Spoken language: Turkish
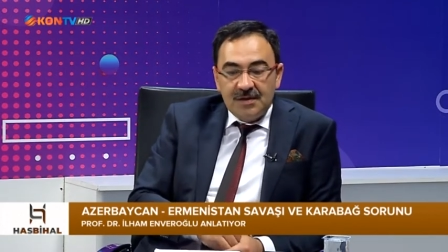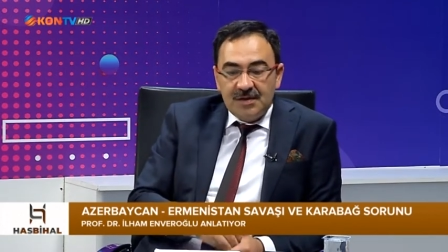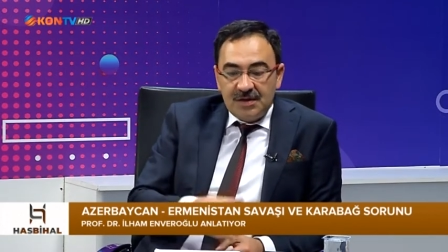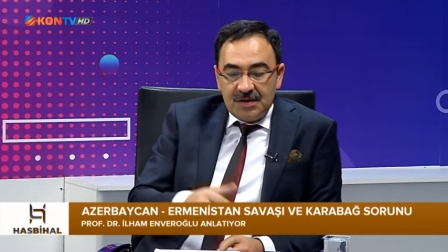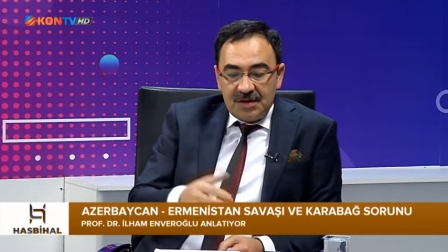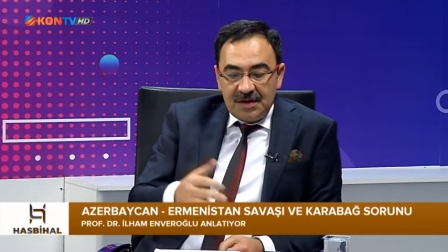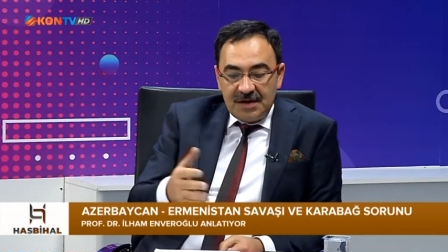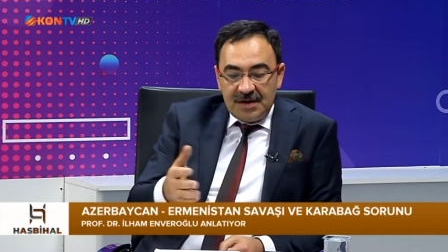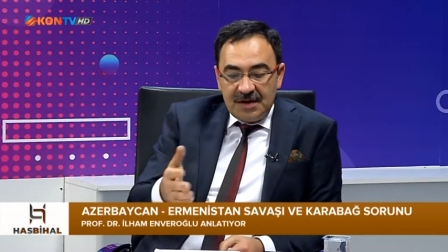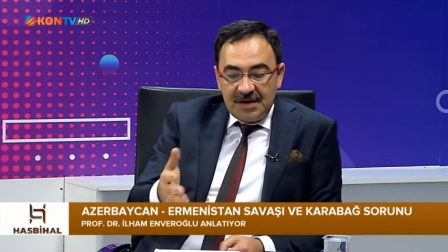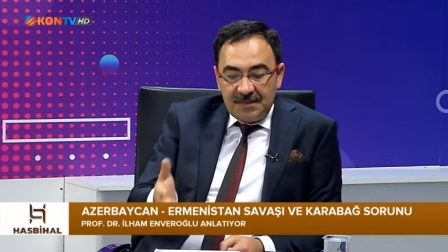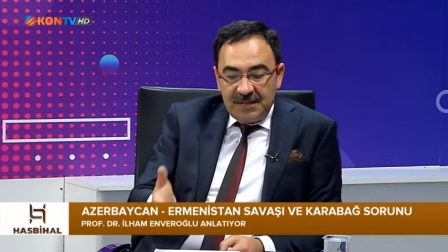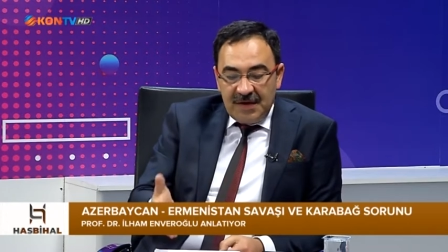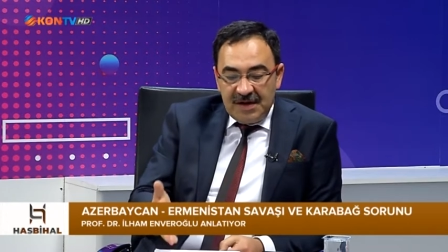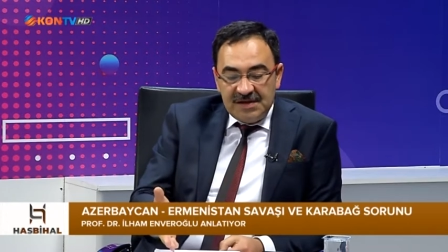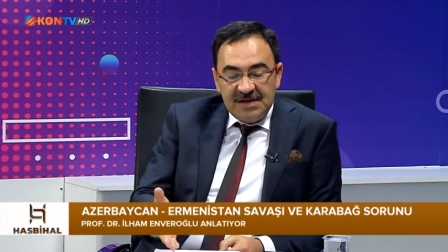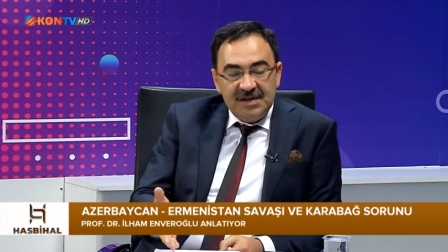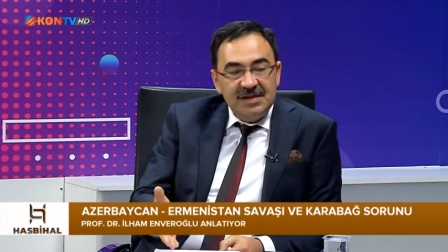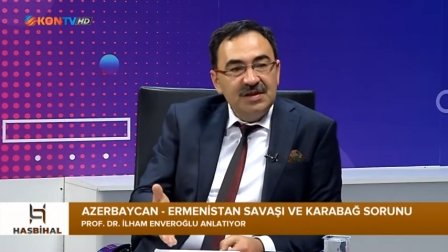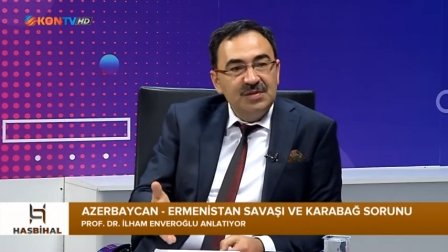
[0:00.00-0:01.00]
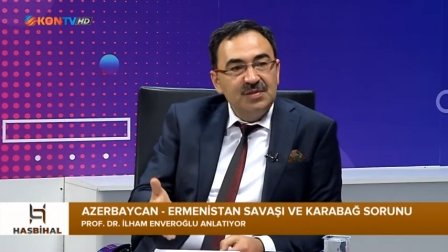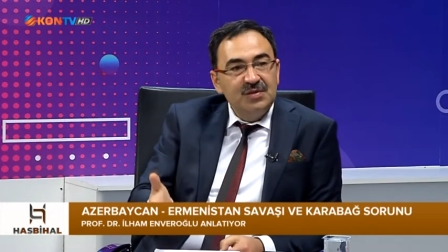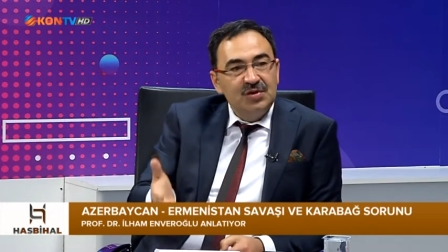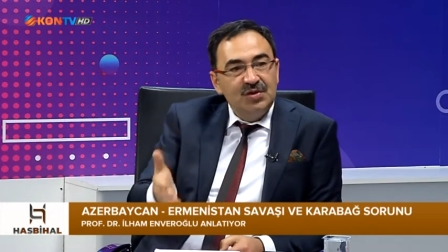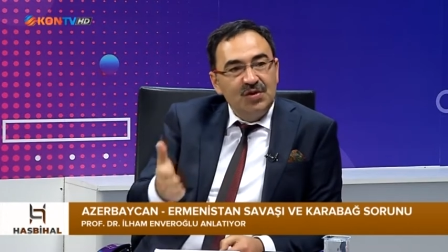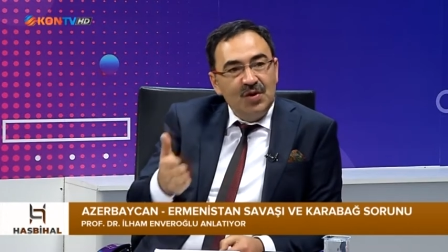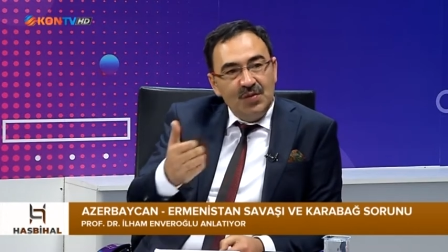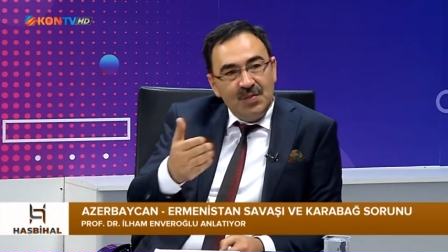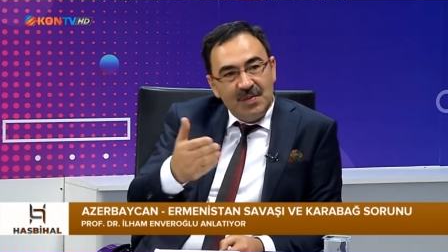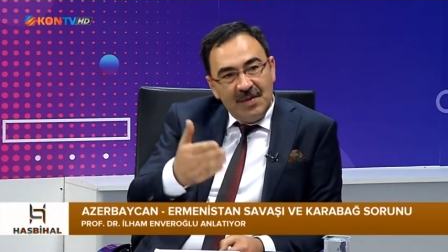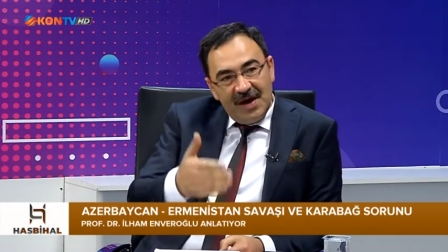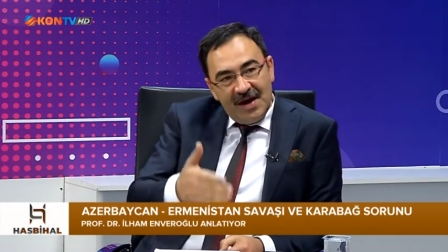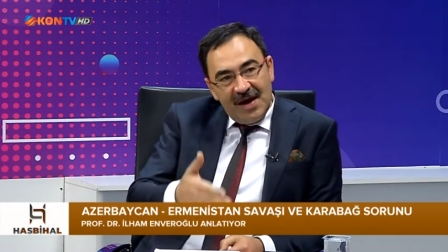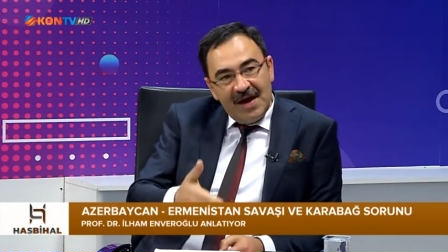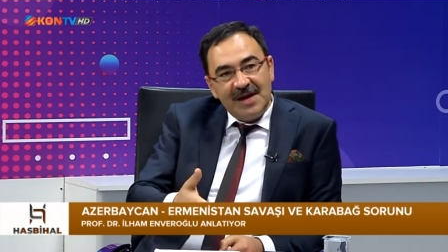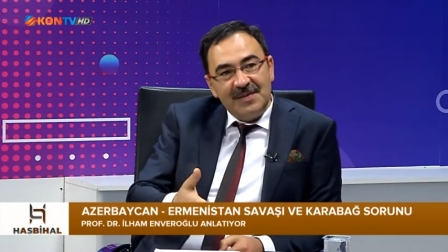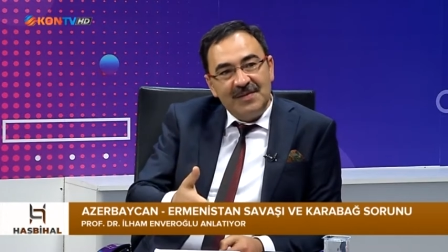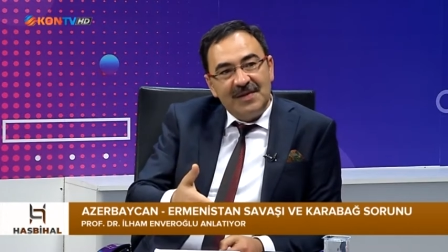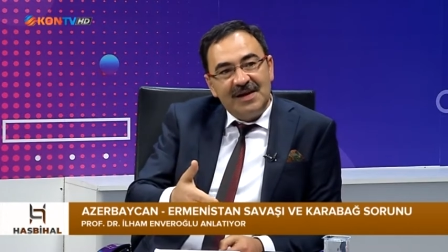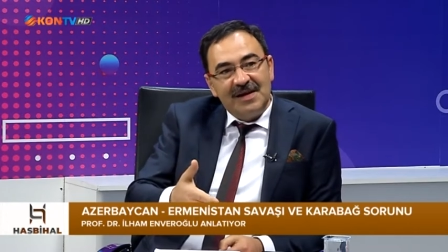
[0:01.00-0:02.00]
e, bahsettiğim dönme
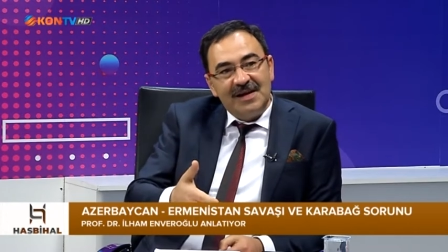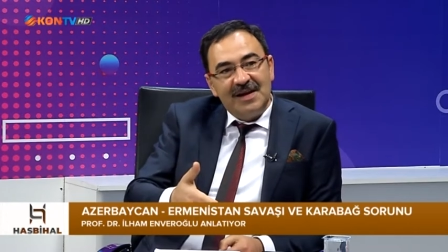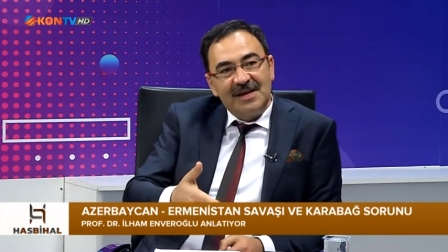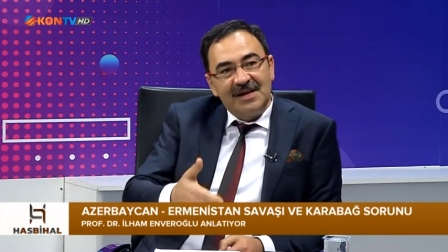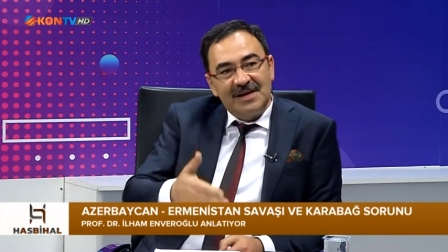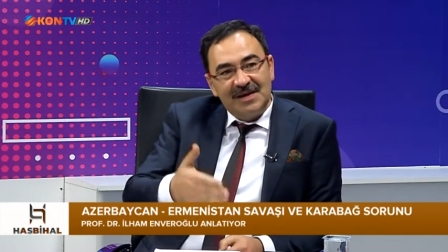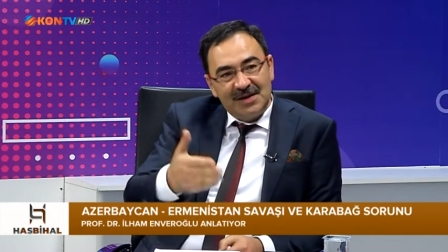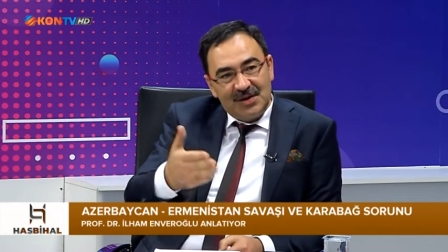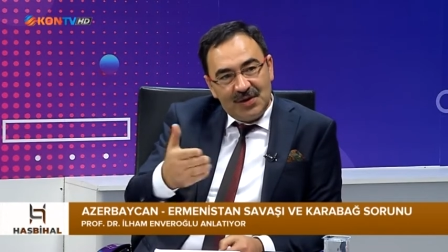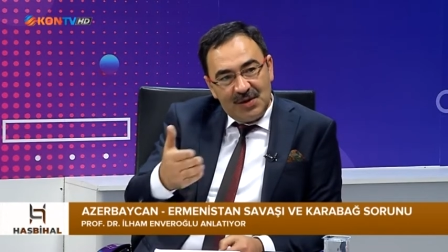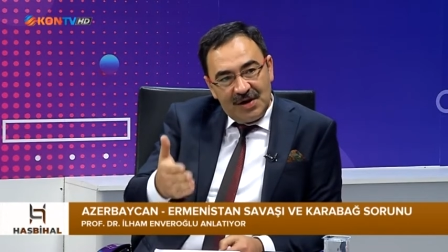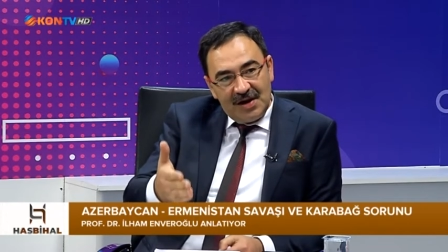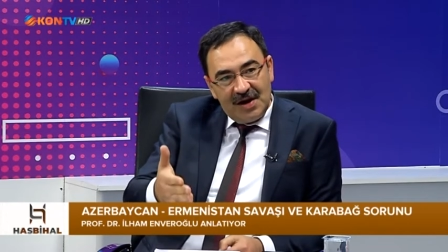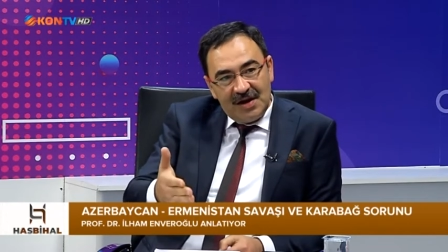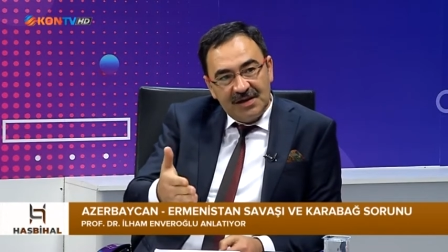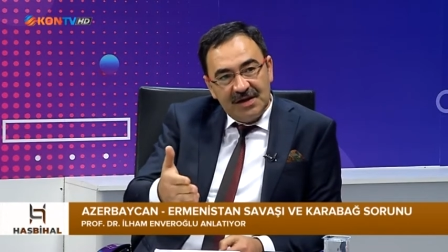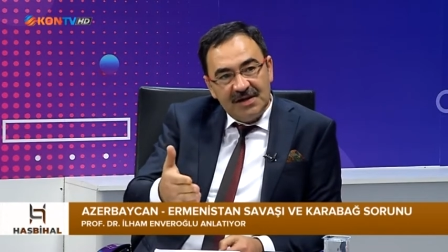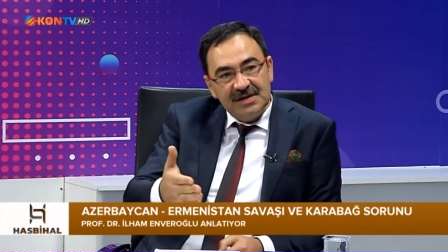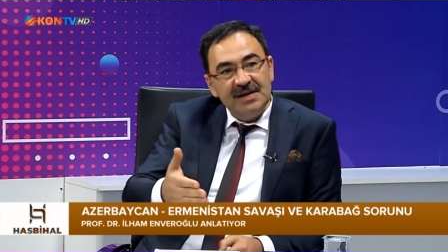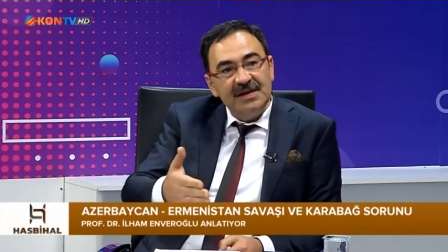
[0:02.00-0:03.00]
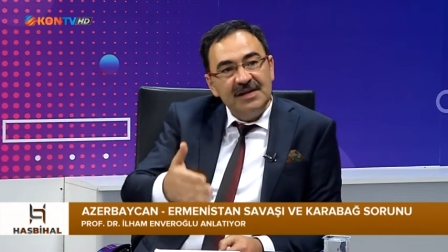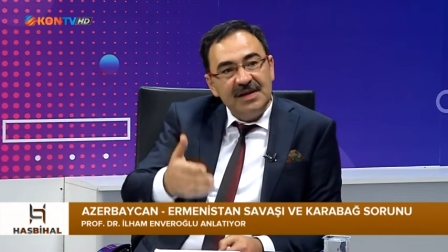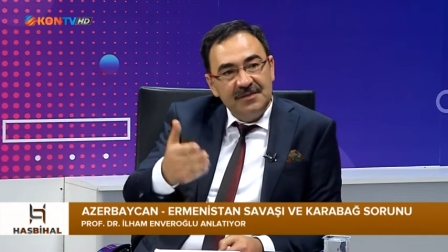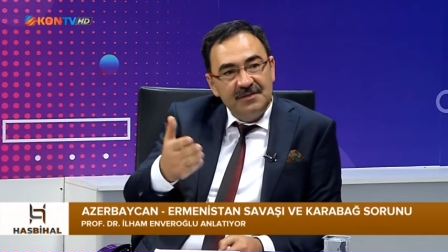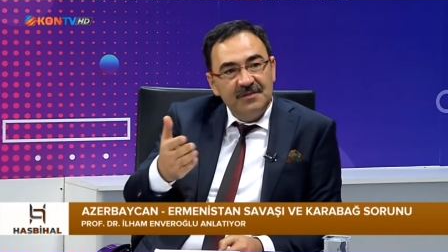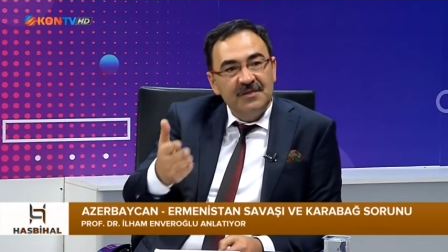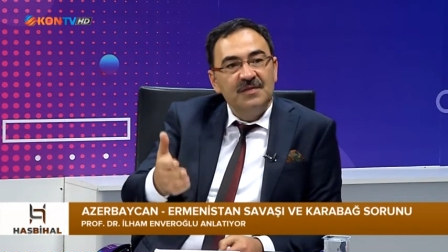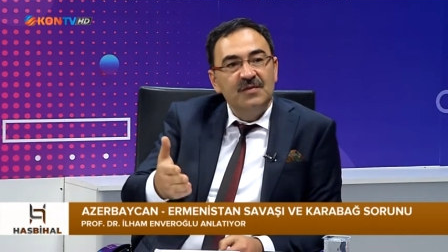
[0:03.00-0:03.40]
Ermeniler, Grigoryanlar hı hı, zaten hı.